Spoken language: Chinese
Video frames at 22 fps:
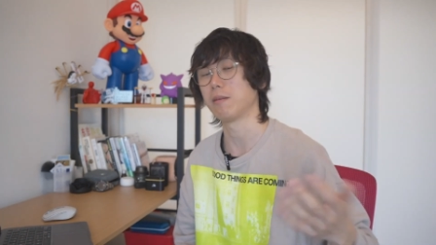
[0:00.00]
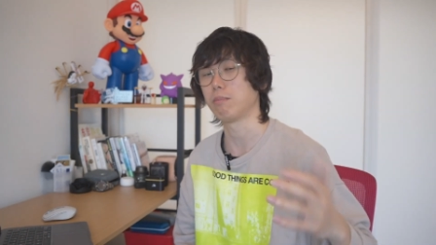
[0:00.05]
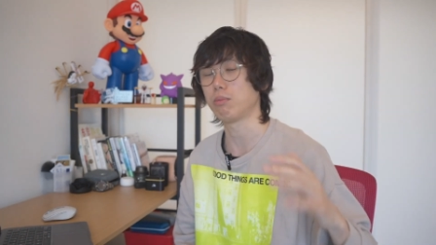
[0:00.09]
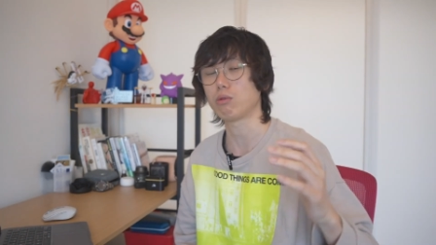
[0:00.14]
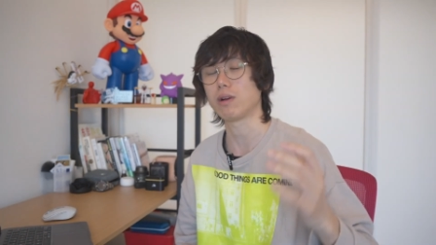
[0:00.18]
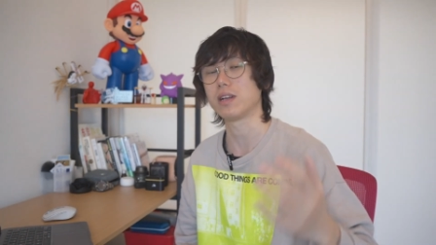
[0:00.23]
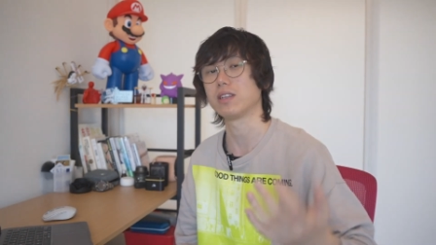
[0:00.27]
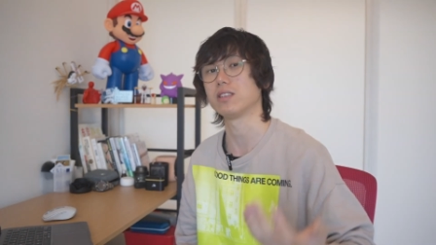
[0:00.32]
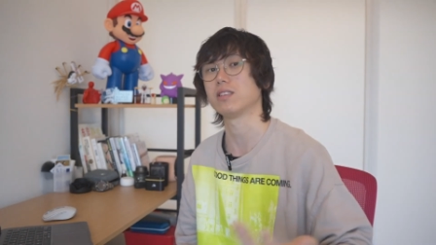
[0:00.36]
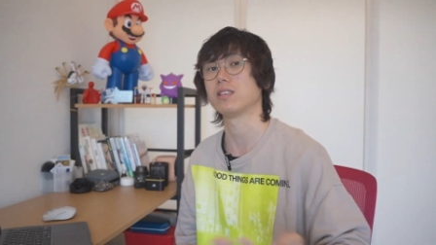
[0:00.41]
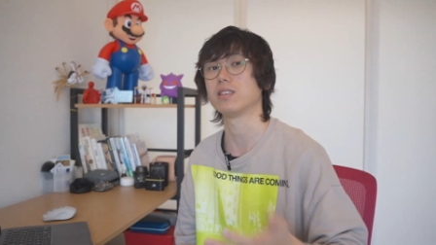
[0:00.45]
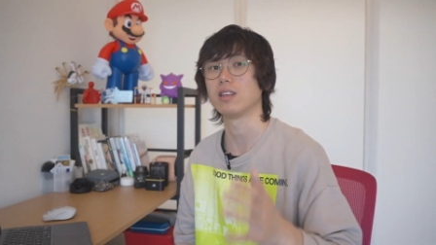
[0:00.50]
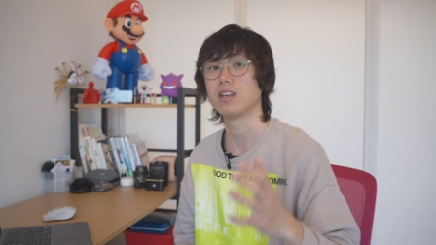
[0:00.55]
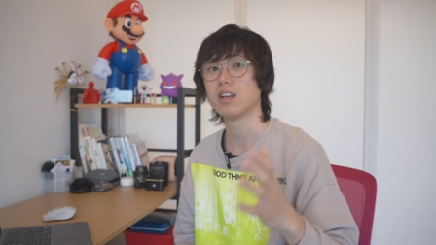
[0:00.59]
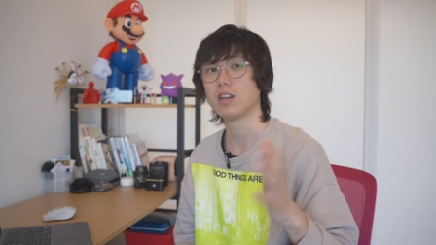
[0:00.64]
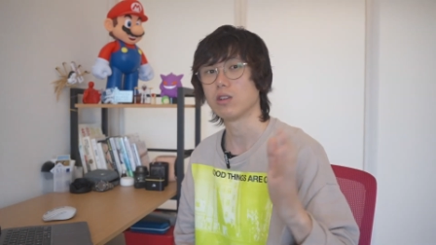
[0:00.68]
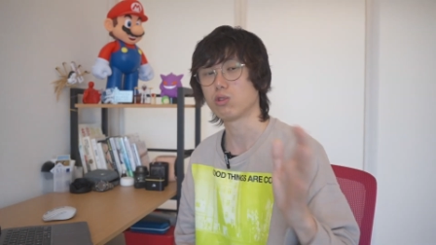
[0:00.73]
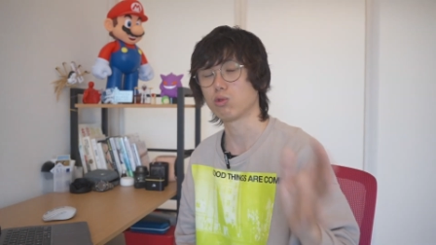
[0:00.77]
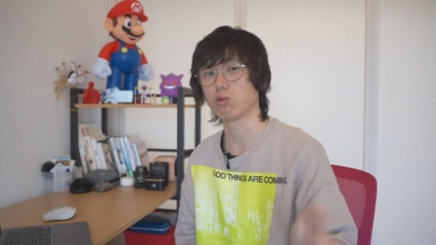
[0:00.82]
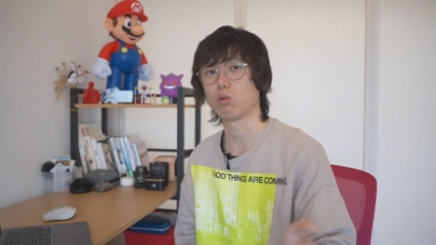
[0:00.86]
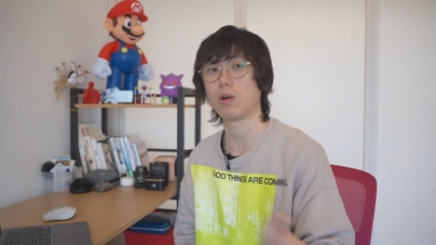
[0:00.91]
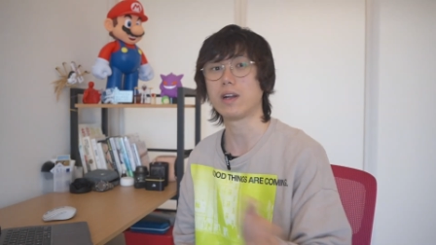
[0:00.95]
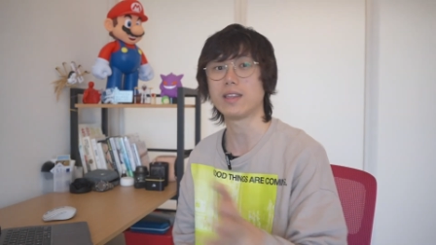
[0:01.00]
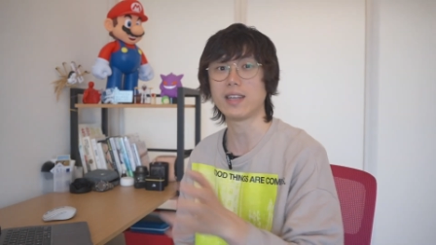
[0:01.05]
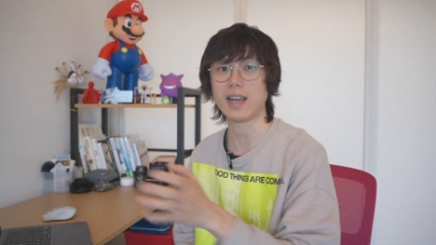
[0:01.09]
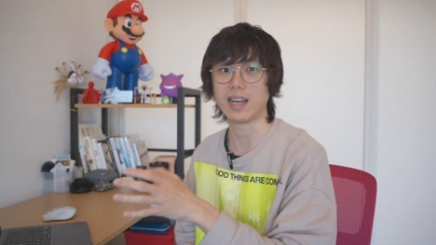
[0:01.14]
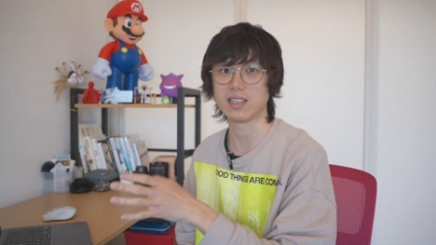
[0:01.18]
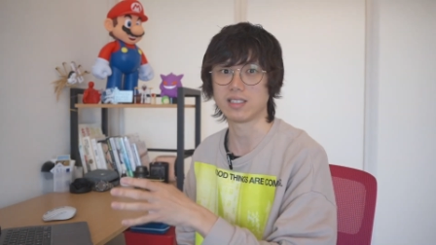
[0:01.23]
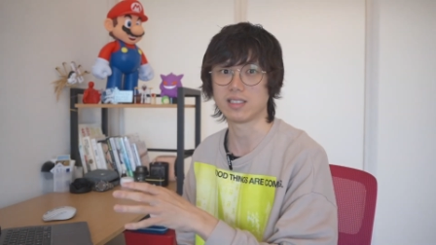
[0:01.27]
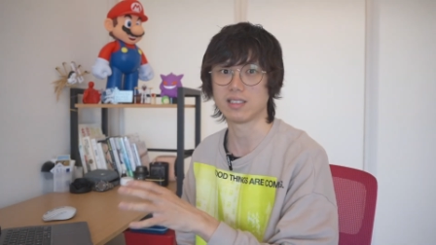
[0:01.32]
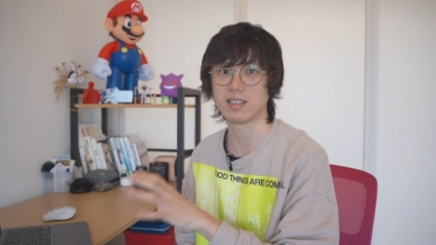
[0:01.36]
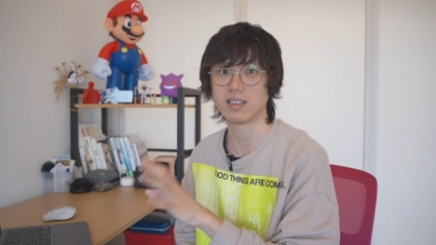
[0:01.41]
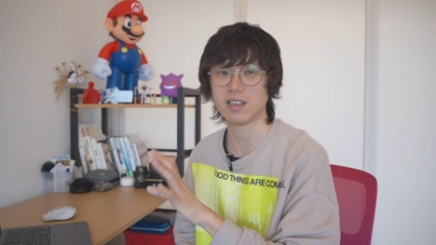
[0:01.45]
不管是主观的
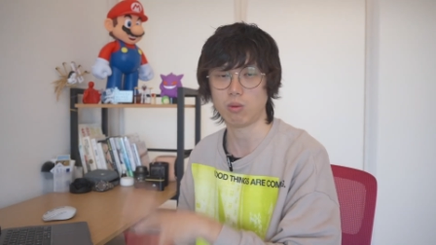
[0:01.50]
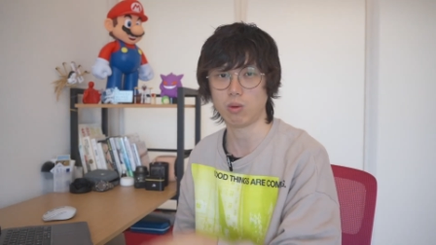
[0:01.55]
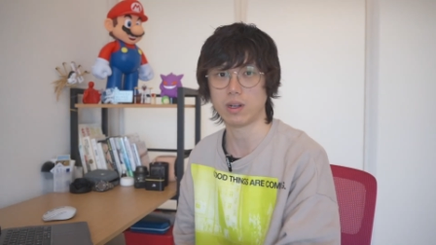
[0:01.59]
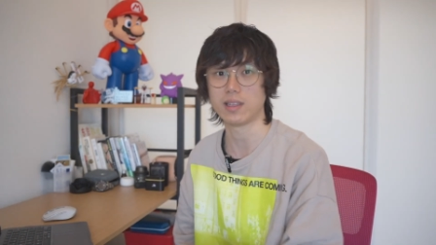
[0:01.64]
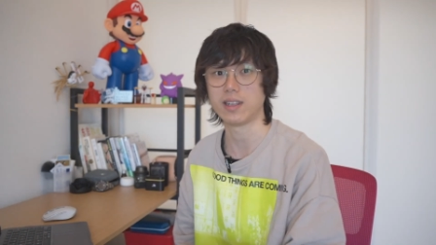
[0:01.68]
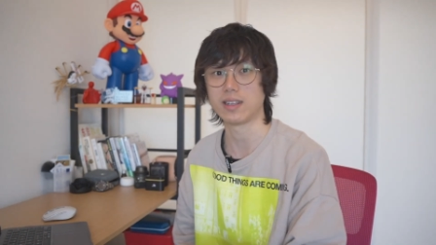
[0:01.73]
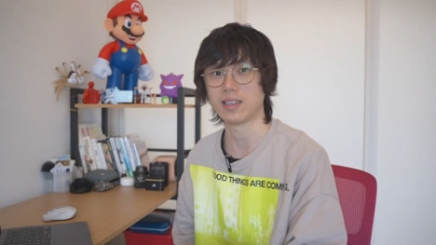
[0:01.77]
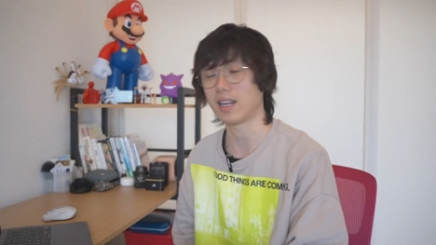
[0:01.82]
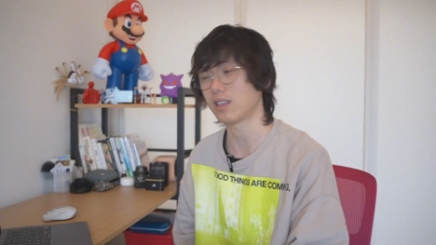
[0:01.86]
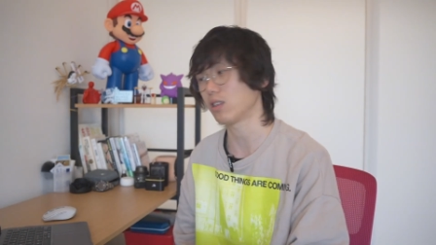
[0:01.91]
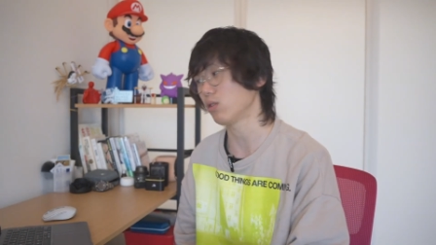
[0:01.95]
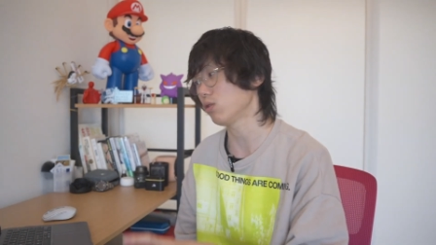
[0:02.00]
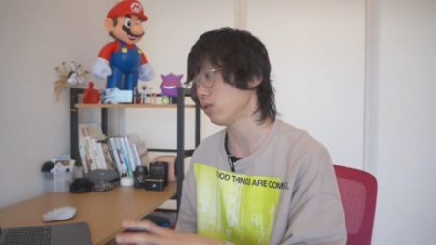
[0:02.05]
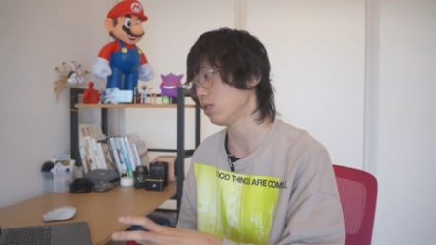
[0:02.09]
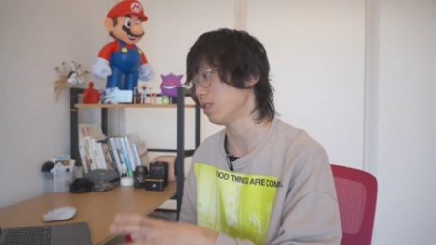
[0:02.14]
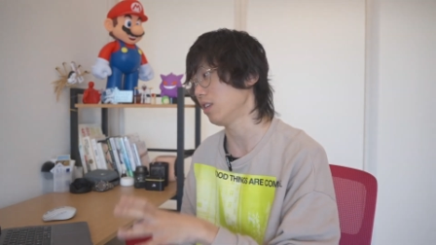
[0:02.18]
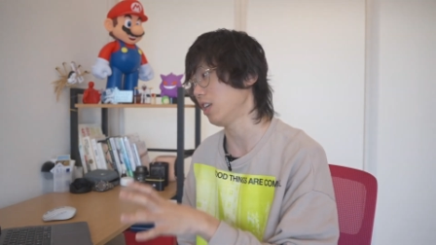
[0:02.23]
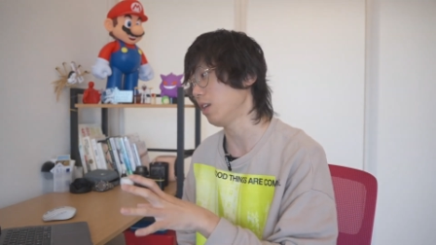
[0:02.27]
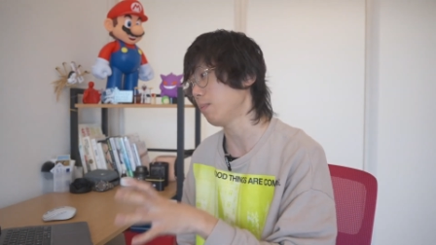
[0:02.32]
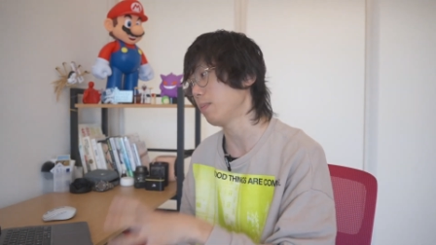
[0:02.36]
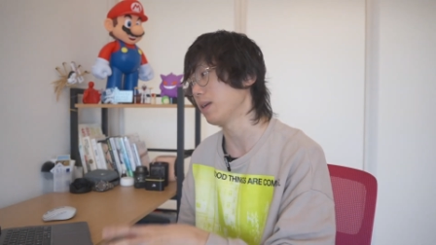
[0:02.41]
还是客观的，它都是一